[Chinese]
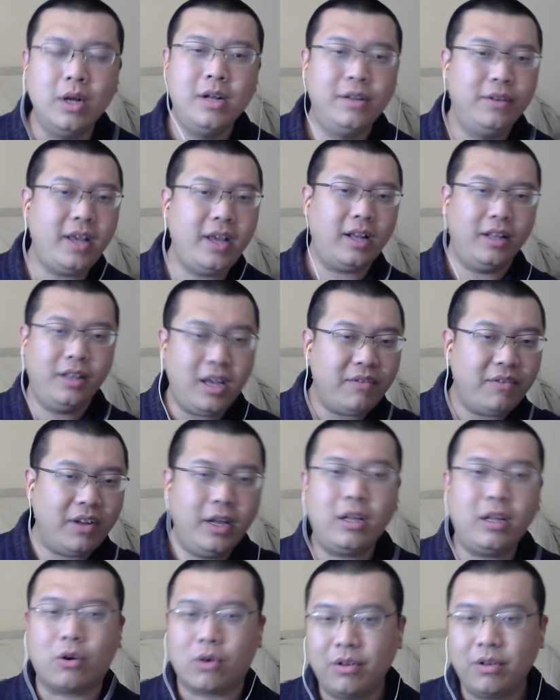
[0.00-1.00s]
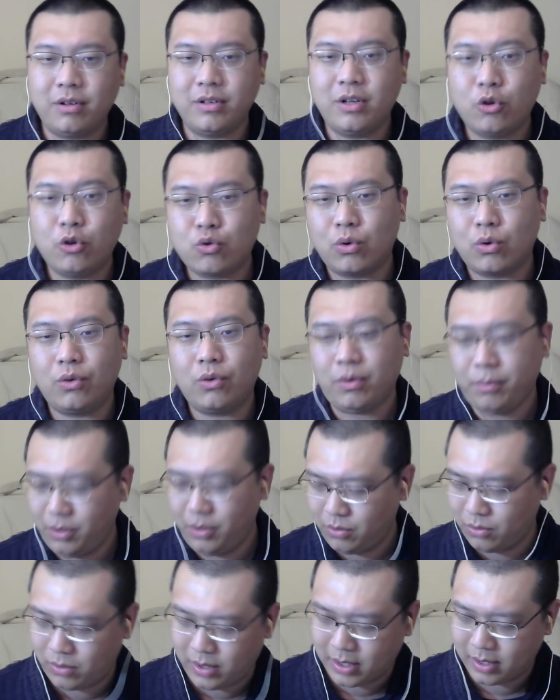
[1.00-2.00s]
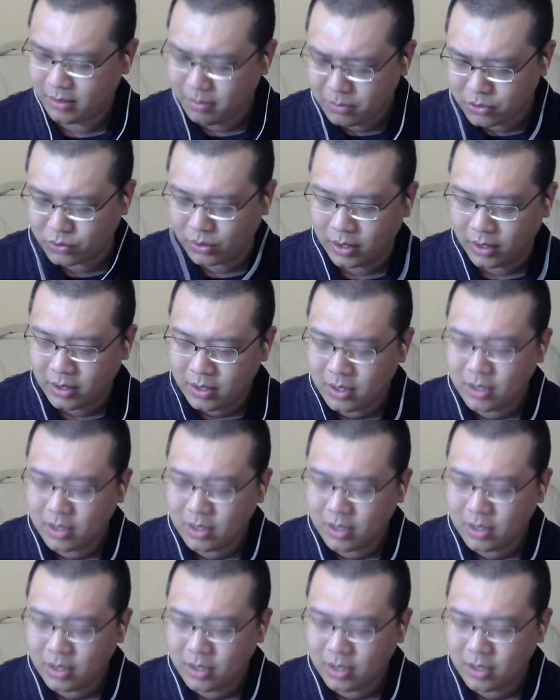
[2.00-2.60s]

那个那位领导人曾经说过这么一句话，这么说，